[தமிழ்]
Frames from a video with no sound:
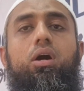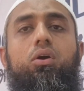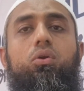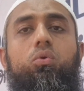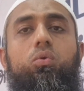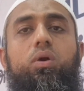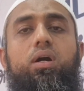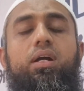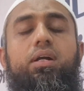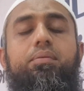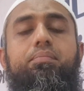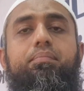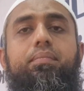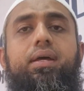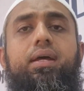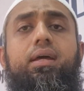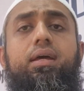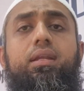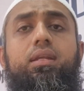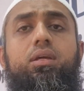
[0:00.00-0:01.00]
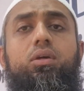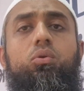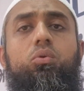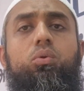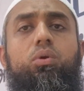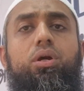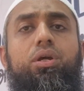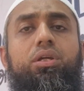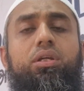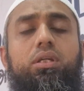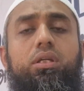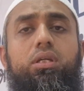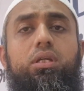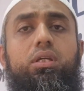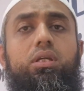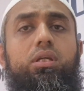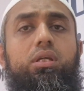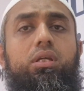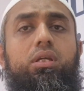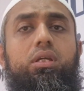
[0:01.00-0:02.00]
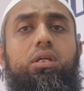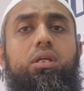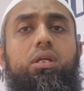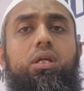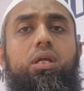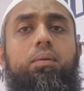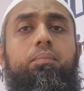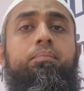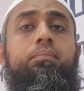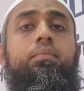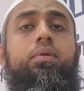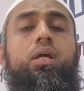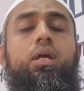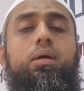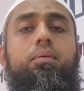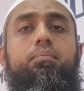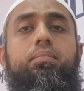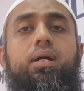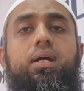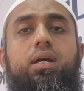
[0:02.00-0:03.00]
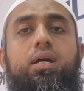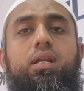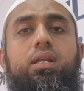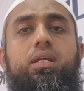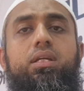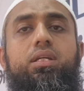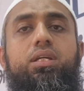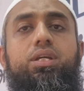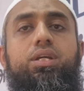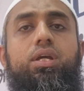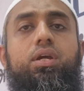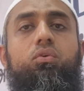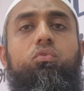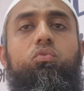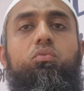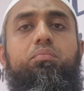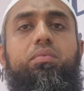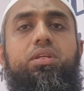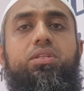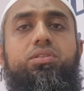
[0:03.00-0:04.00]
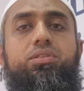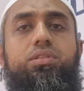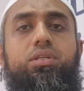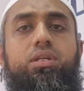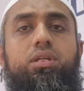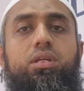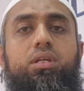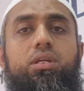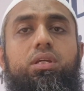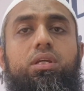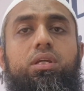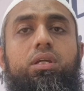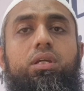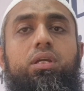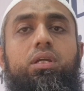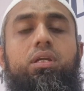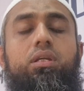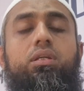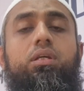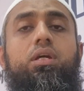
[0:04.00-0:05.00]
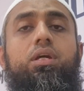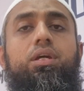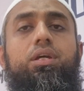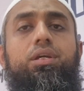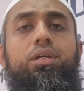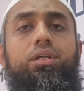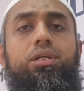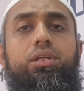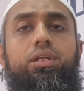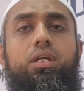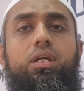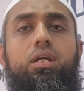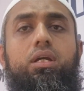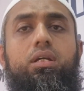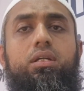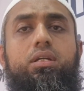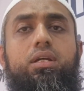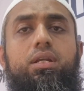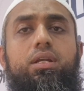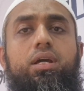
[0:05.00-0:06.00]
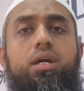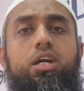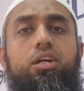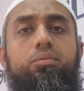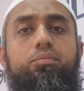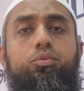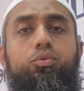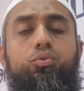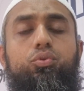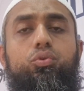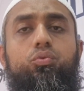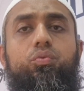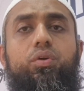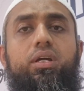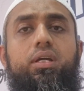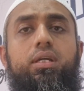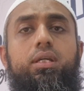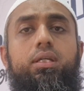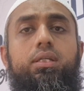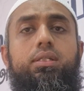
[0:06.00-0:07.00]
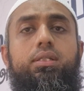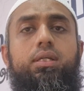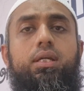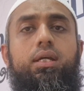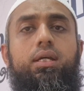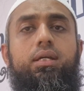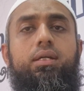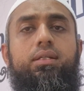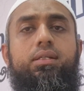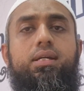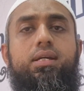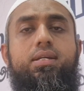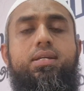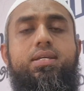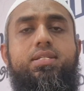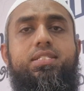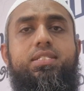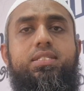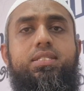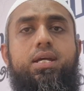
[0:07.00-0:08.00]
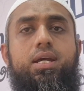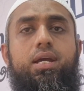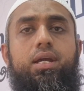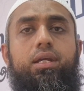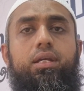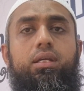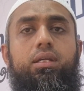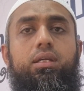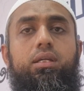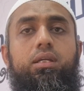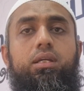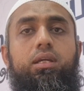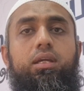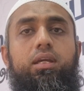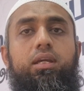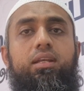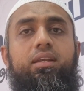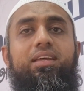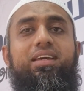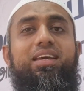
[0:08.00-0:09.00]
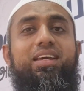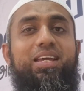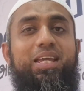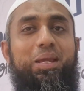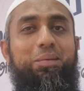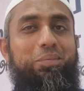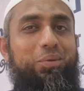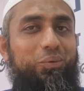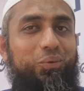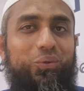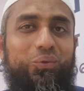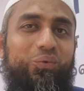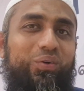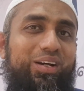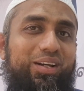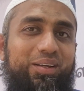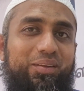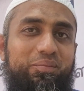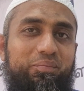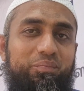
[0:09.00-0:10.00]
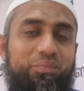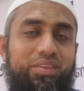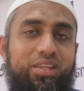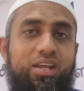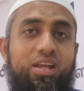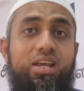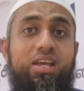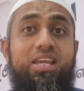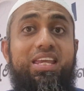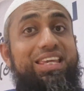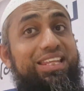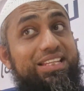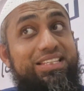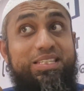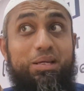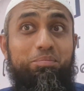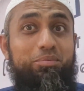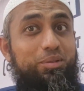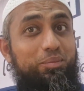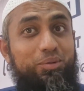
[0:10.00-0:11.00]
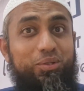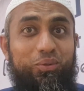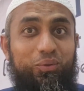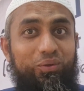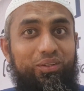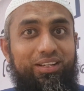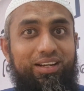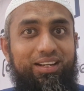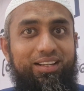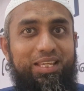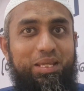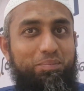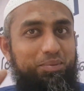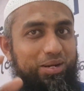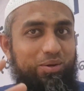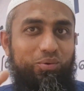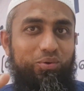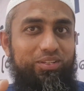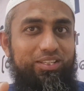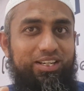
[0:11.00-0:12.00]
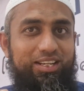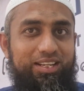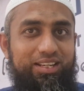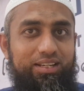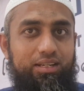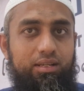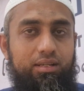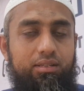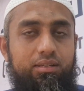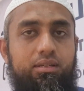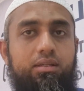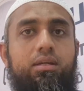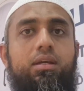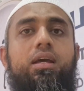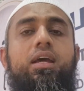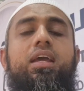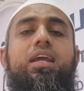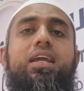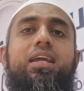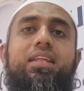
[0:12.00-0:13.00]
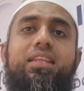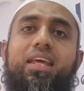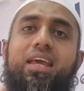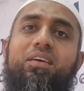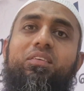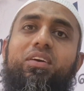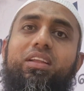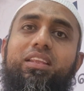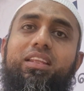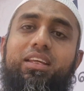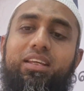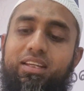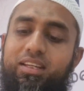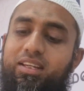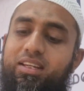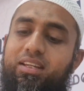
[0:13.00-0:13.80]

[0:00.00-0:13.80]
الرحمن الرحيم مالك يوم الدين إياك نعبد وإياك نستعين இப்படி ஓதுவாங்க இது சப்தமிட்டு ஓதுறாங்க இப்போ நான் ஓதுனேன் இல்லை இதே வந்து